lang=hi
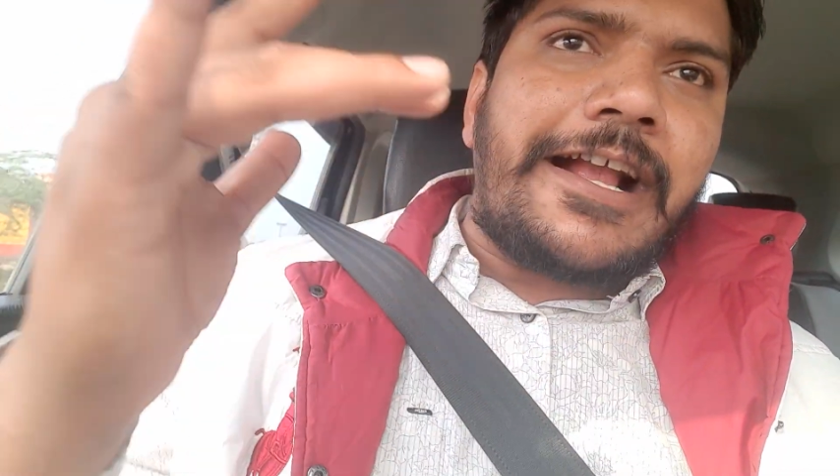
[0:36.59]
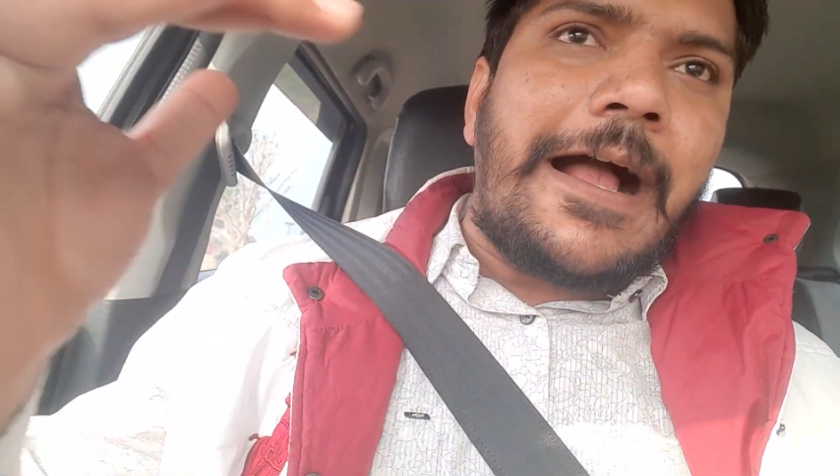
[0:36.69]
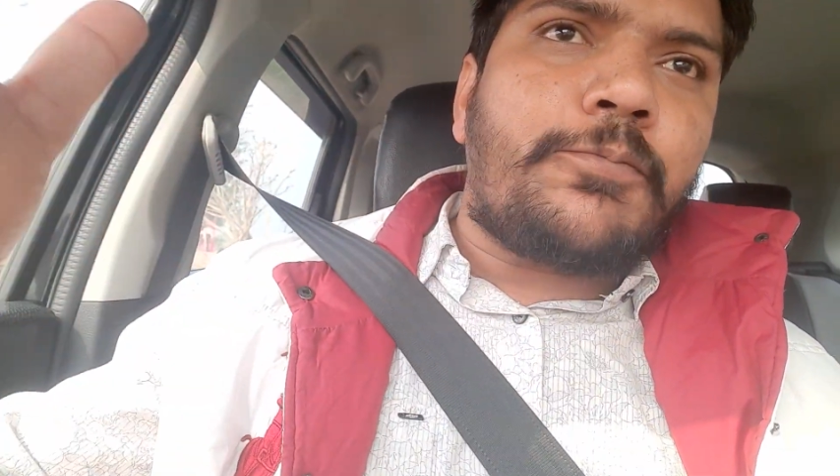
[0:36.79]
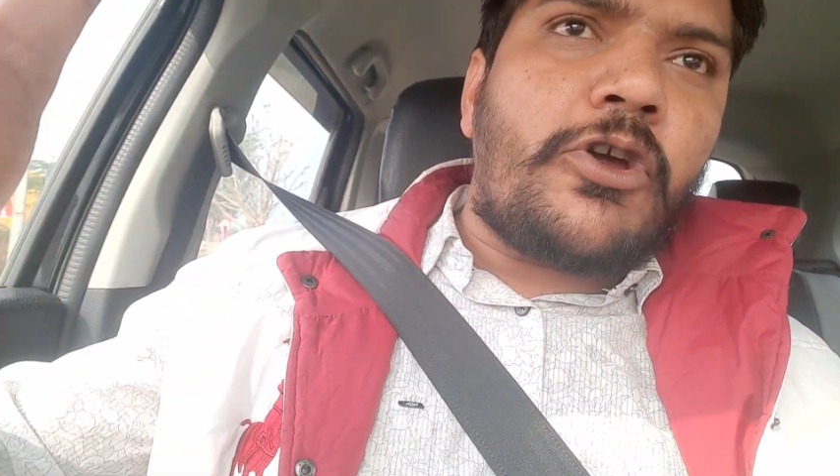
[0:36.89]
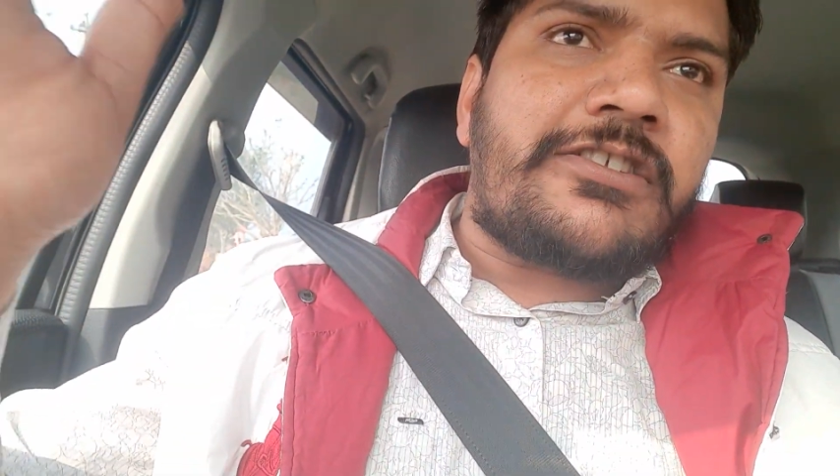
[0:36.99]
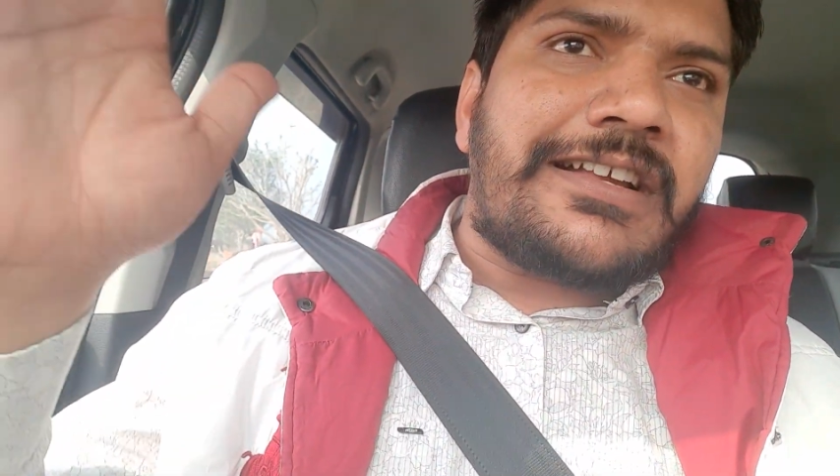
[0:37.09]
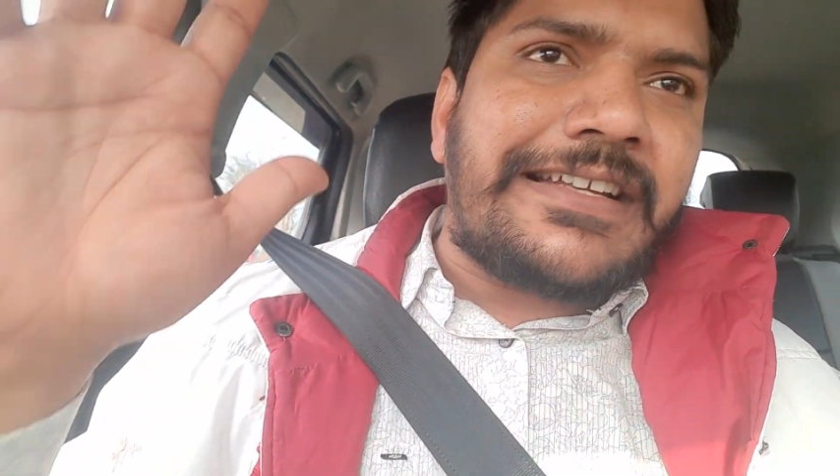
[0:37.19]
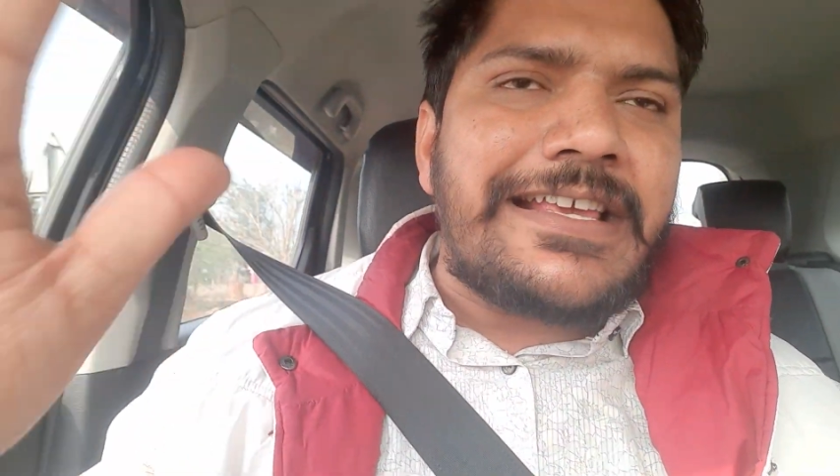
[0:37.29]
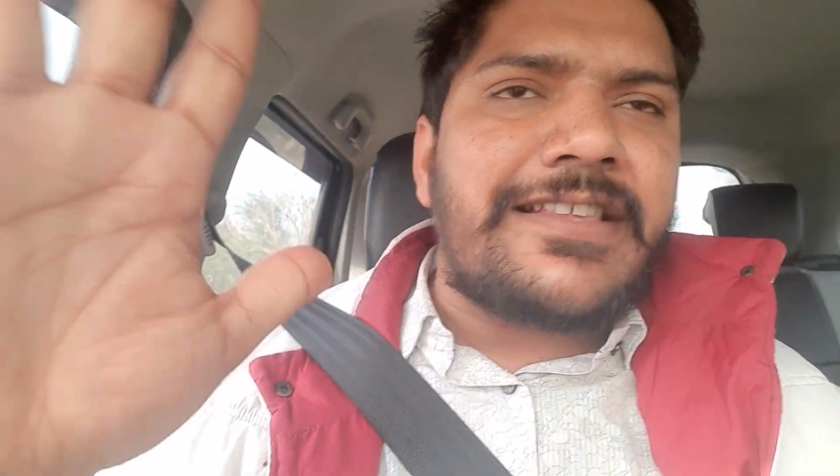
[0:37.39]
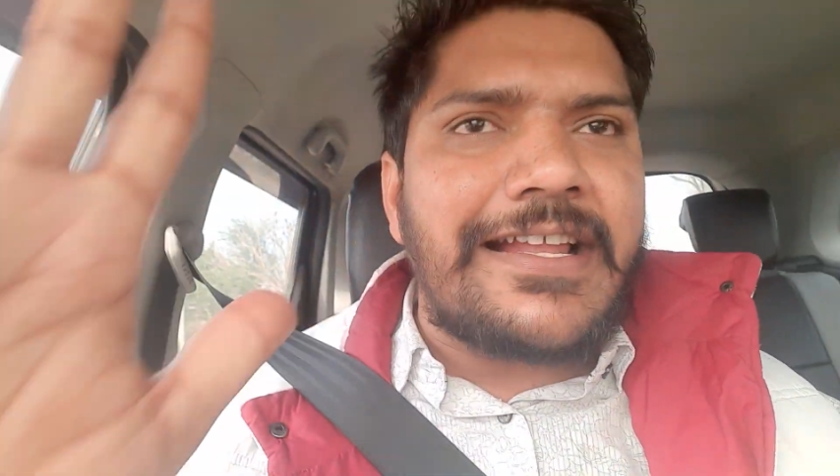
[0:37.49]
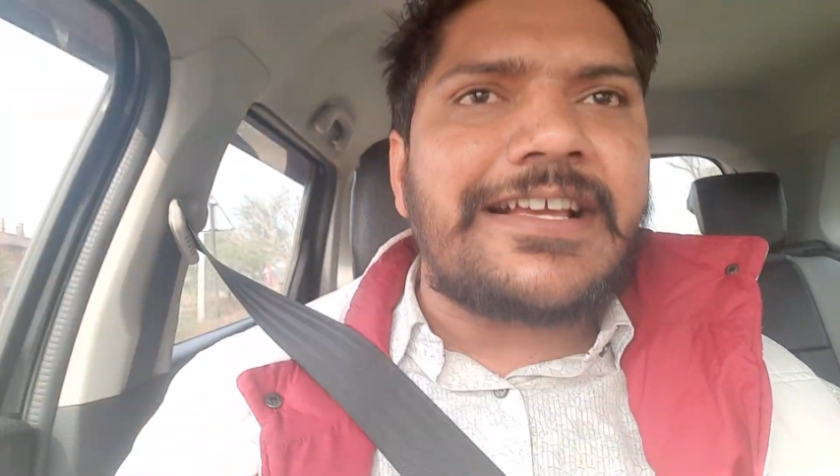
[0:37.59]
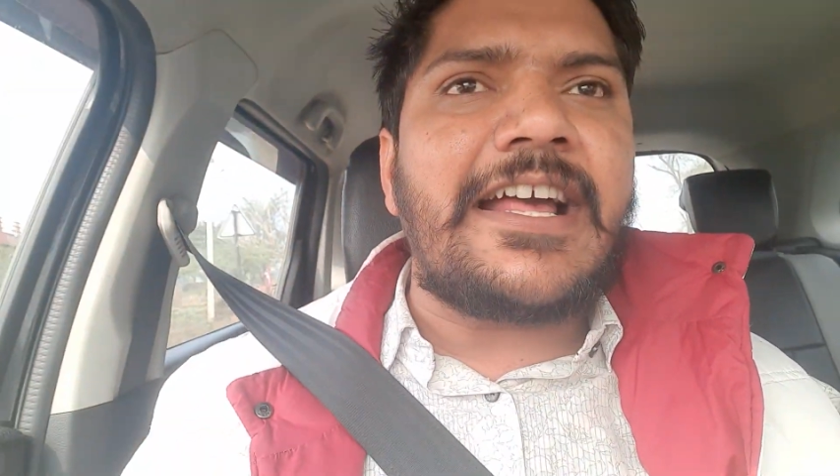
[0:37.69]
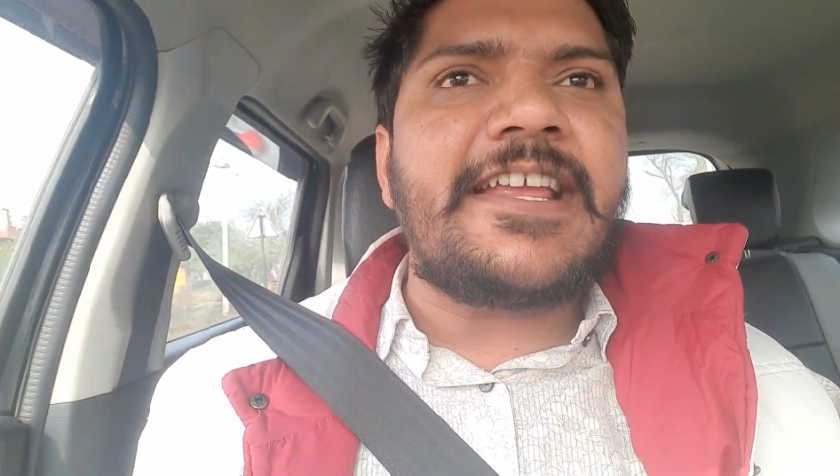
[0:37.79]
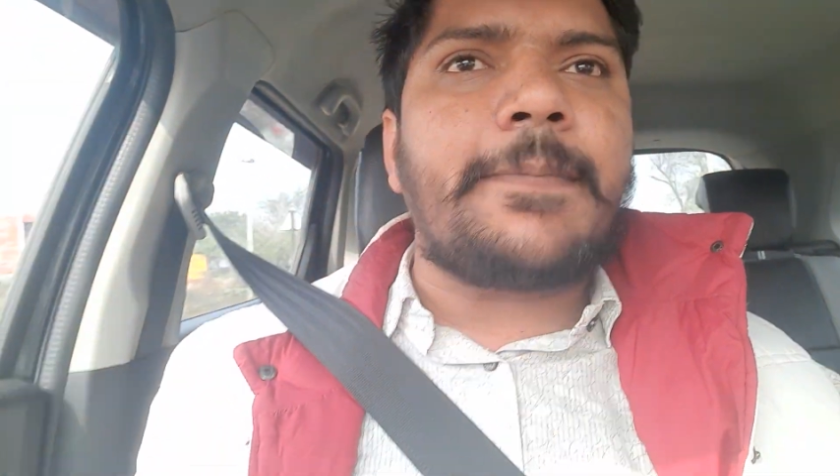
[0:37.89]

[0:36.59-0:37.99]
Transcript: तक आपको एक सटीक जानकारी